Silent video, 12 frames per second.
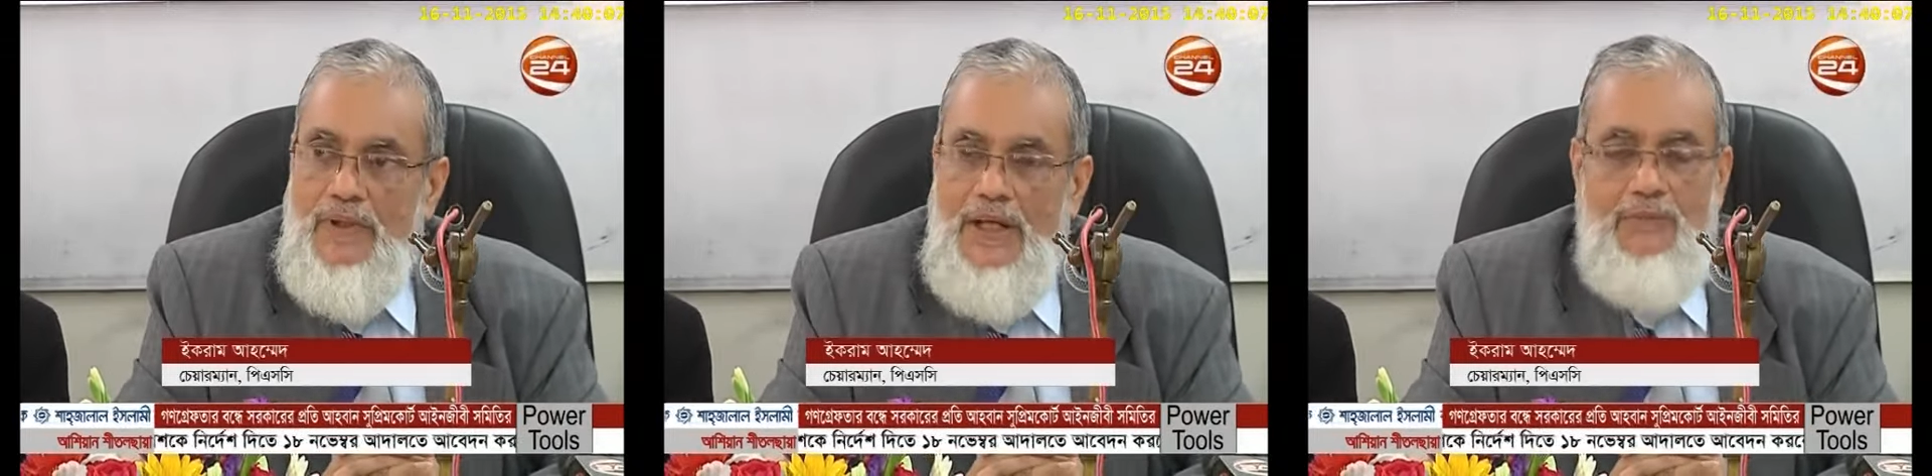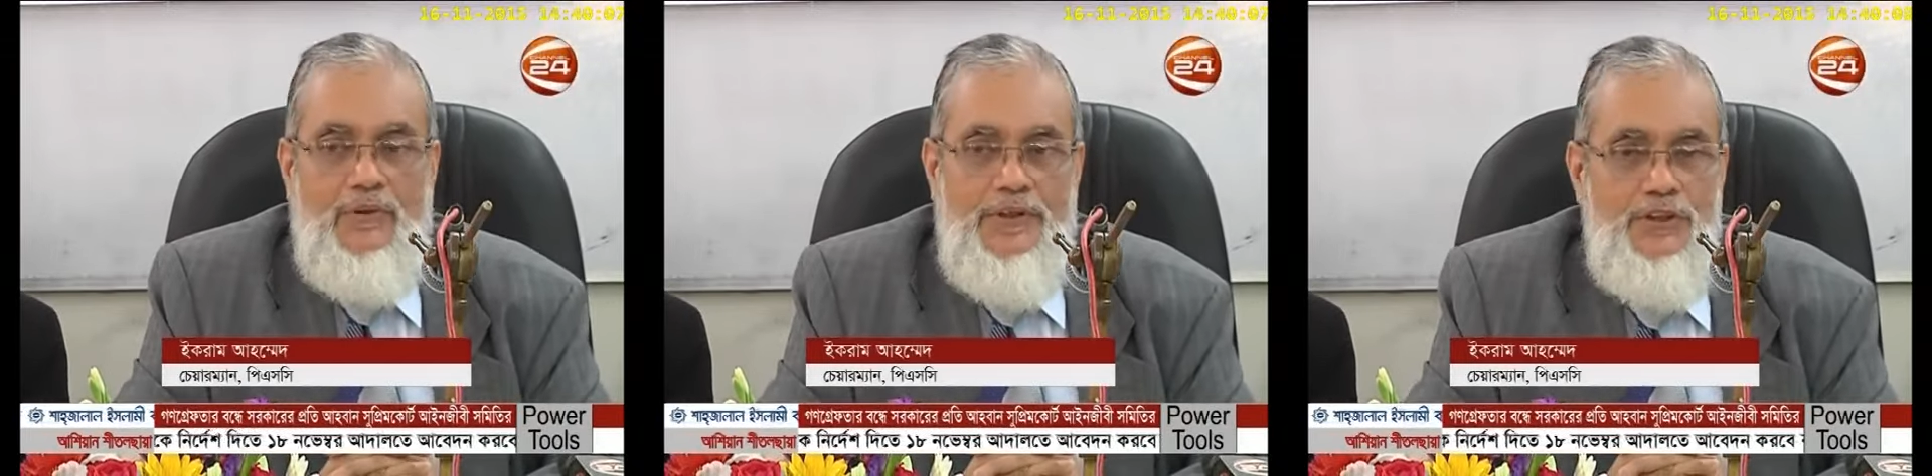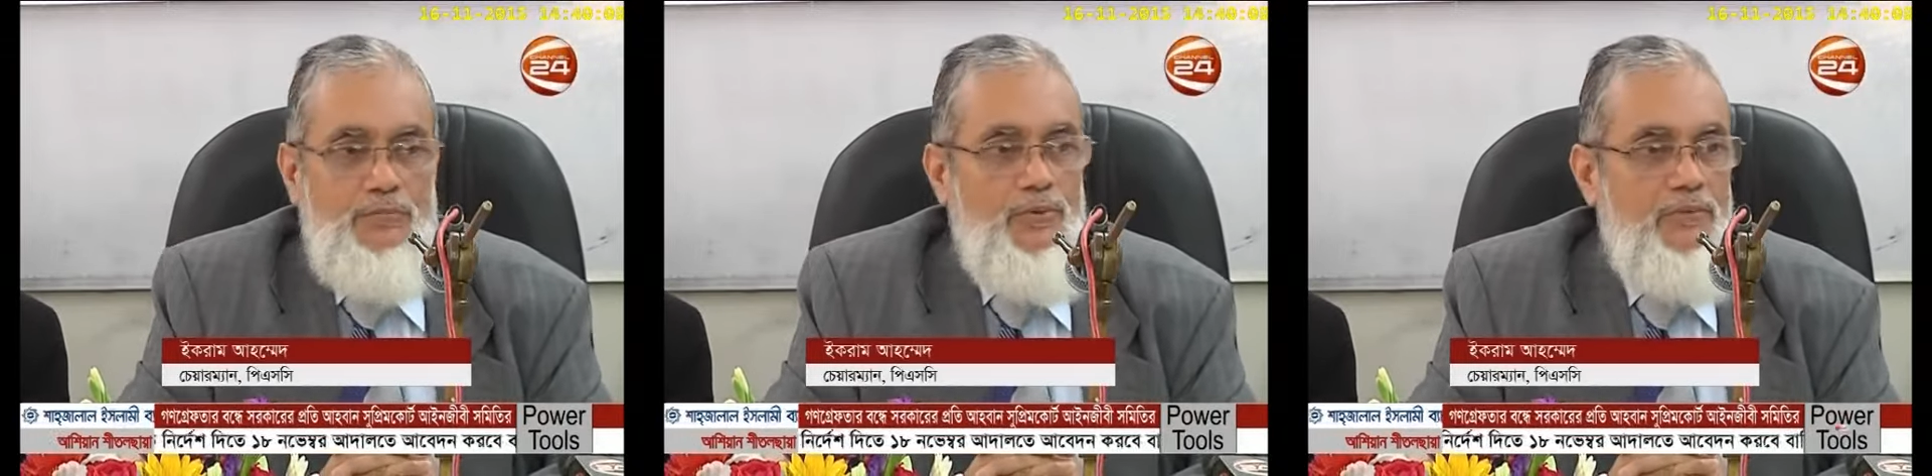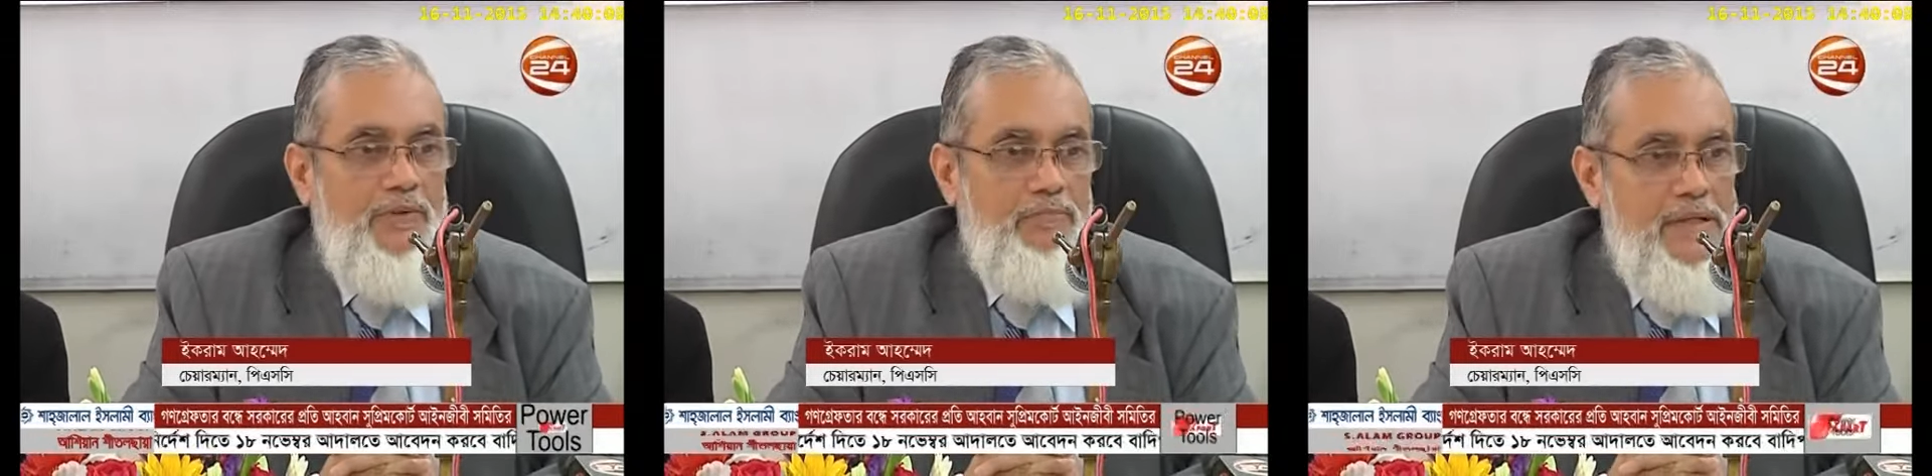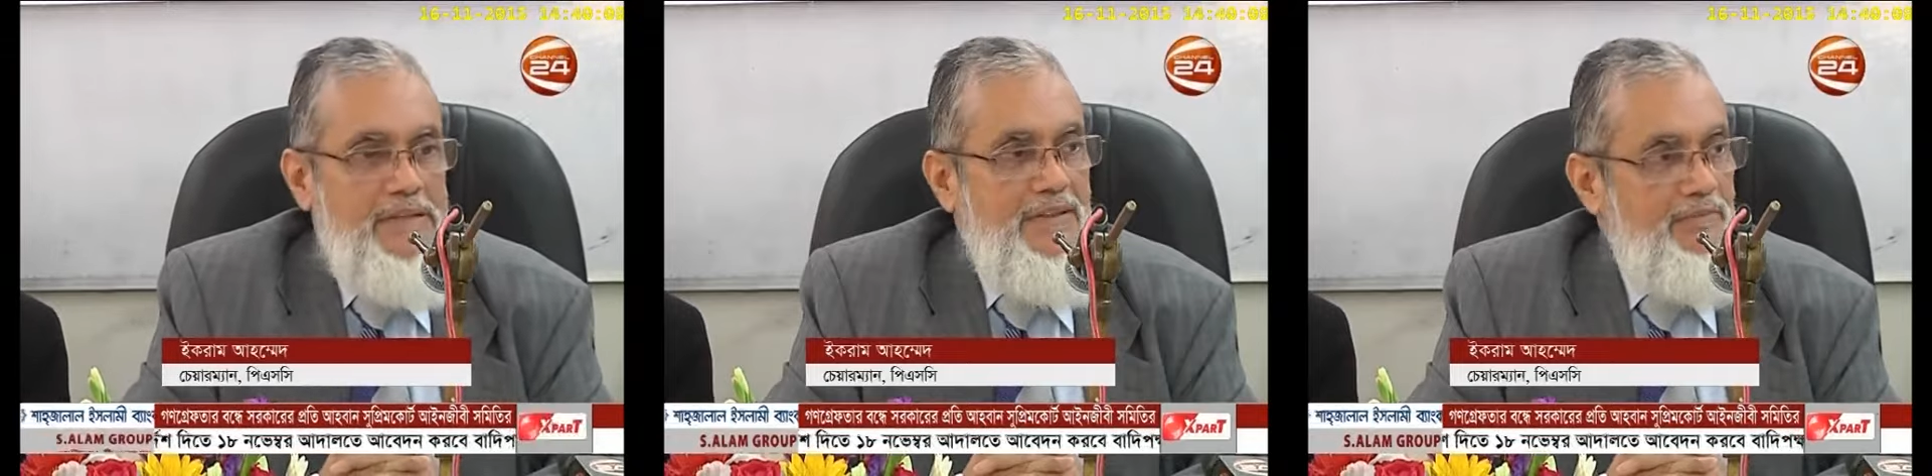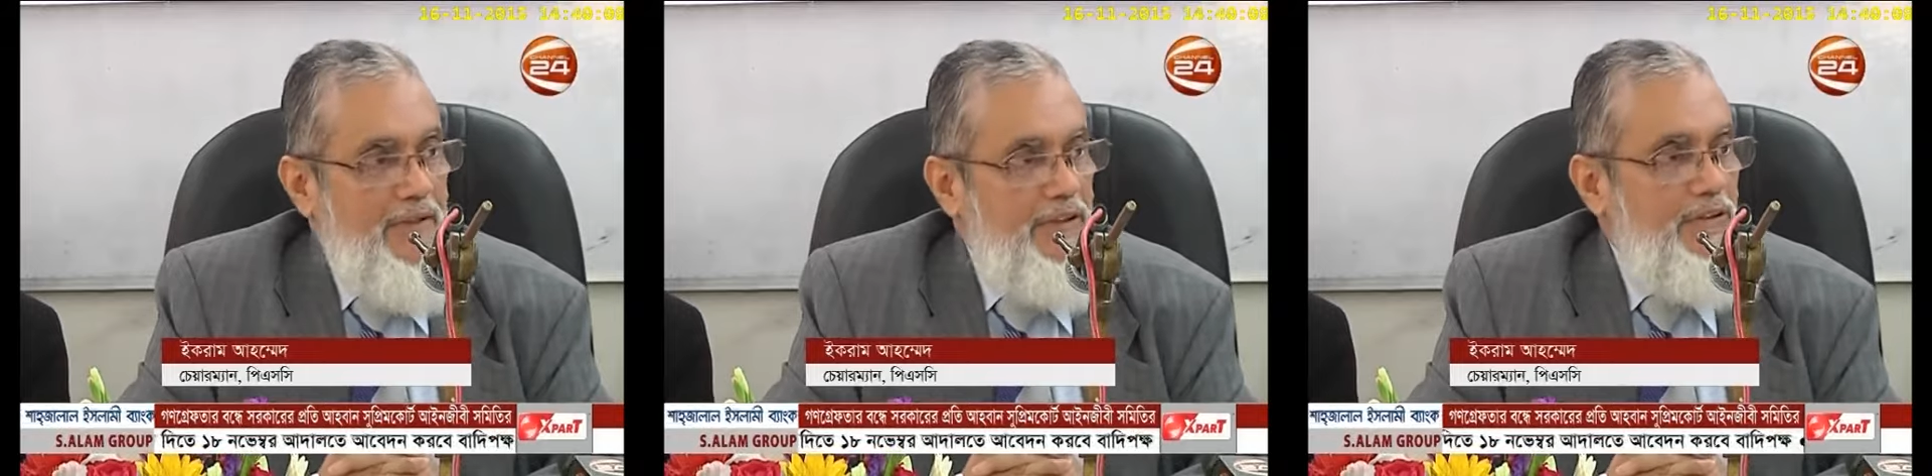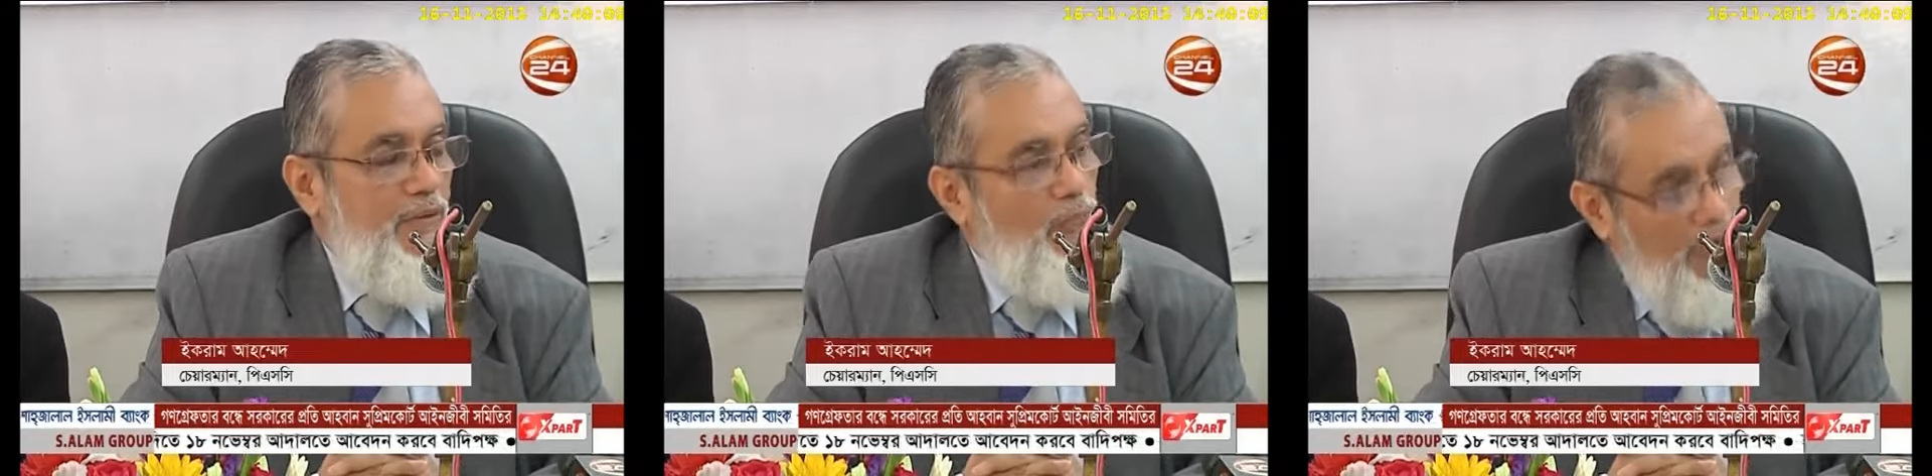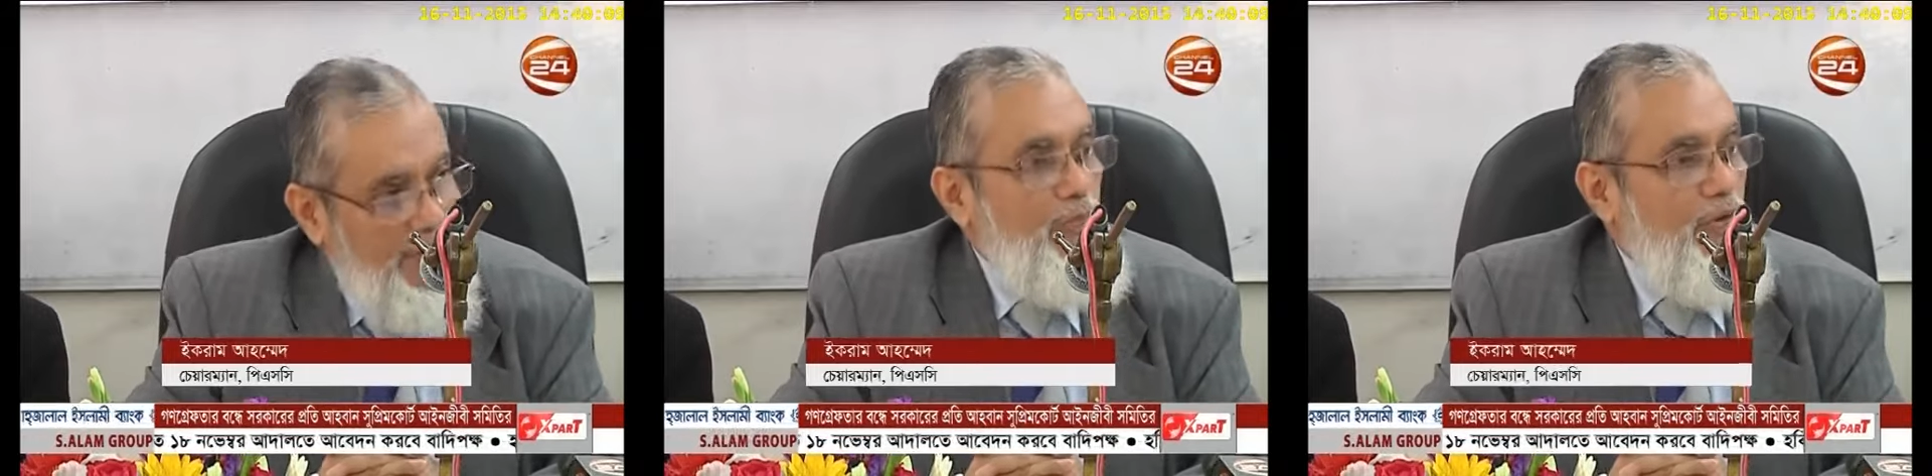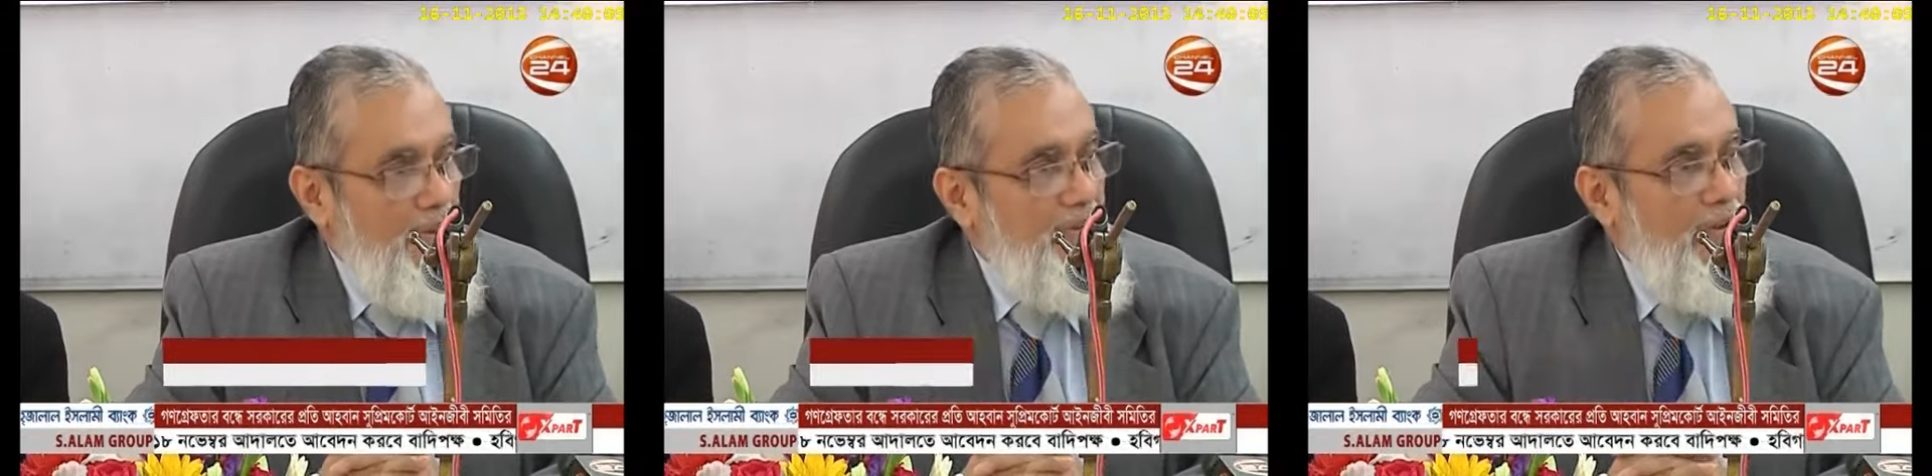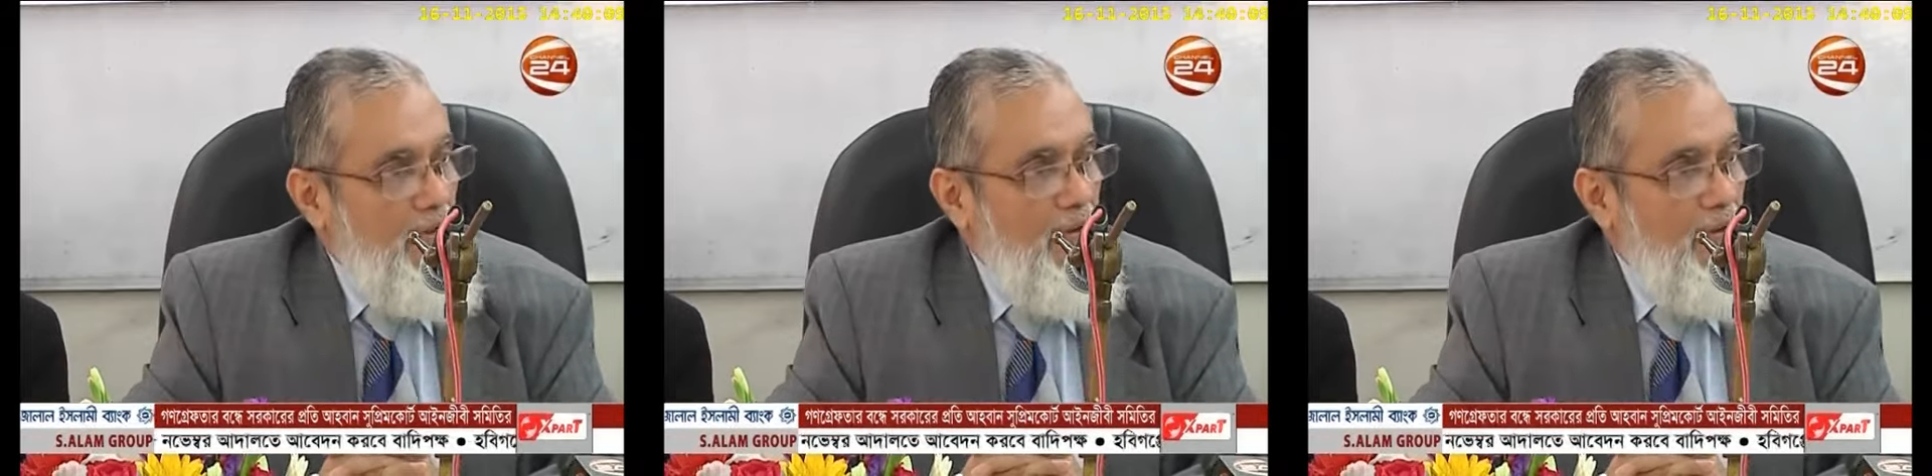এবং ইতিপূর্বে পিএসসি বেশ বদনামও হয়েছিল